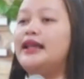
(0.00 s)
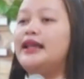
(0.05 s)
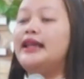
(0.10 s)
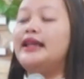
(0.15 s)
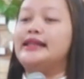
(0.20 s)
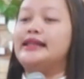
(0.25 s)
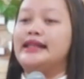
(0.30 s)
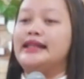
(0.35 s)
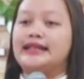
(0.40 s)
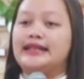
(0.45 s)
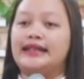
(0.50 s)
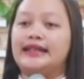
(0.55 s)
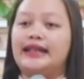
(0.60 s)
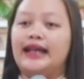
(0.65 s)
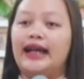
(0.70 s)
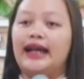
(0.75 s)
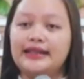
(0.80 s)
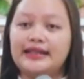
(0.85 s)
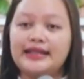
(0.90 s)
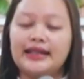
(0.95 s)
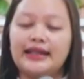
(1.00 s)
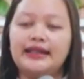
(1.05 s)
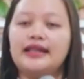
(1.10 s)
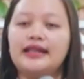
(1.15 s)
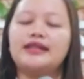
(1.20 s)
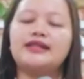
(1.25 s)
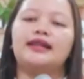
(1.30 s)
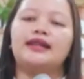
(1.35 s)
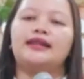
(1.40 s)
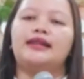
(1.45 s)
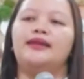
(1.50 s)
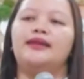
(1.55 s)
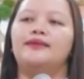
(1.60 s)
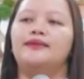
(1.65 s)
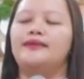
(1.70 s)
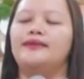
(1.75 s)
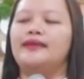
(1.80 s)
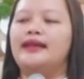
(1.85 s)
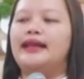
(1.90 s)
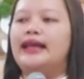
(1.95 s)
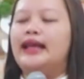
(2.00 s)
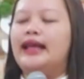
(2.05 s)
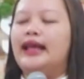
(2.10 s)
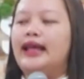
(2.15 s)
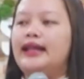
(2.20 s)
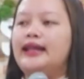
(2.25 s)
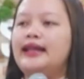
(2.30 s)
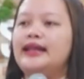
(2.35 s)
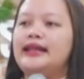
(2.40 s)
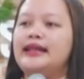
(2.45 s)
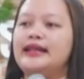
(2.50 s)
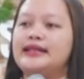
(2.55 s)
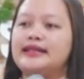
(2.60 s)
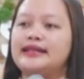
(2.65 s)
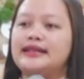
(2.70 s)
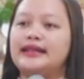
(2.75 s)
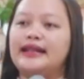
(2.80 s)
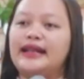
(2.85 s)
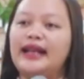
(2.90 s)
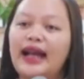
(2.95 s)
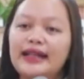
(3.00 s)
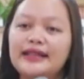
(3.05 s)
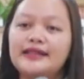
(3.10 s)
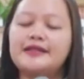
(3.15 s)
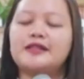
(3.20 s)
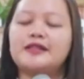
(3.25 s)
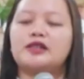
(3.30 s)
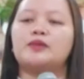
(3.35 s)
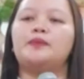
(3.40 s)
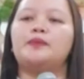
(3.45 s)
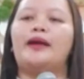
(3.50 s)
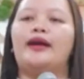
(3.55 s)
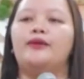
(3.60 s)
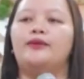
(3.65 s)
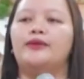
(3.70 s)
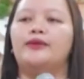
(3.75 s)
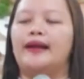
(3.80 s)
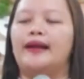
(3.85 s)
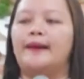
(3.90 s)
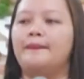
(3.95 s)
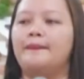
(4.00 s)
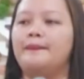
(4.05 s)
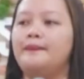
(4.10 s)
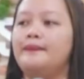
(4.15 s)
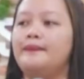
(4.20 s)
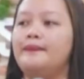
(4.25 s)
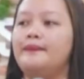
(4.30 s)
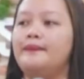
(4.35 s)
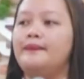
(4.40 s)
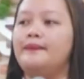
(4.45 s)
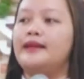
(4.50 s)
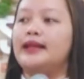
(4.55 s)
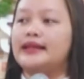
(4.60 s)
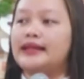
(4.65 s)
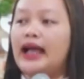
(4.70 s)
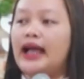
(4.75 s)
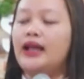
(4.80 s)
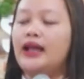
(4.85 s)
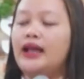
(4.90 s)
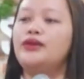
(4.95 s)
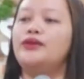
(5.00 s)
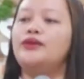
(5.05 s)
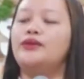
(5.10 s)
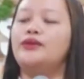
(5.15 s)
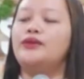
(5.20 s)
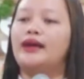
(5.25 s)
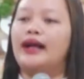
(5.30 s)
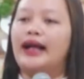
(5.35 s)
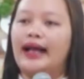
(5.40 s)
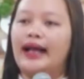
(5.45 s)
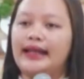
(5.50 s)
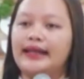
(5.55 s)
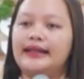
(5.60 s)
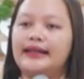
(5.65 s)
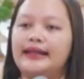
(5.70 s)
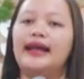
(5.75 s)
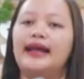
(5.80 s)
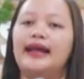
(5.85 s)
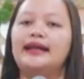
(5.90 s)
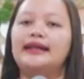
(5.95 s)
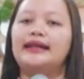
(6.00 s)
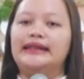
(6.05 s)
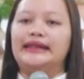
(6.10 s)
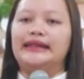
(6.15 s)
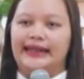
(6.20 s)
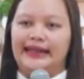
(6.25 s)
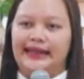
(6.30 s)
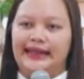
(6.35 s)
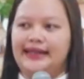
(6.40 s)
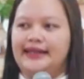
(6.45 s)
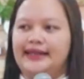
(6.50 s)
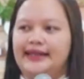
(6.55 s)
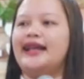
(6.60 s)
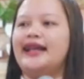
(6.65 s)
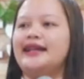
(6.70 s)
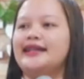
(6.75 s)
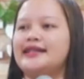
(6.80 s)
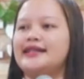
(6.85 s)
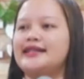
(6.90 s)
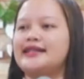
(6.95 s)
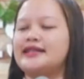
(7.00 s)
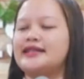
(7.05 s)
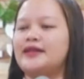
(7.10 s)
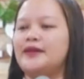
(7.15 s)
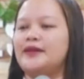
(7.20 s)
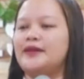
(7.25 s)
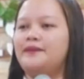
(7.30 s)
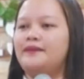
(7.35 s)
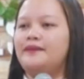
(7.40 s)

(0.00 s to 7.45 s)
It is God's initiative and it is God's power na tayo ho ay naligtas.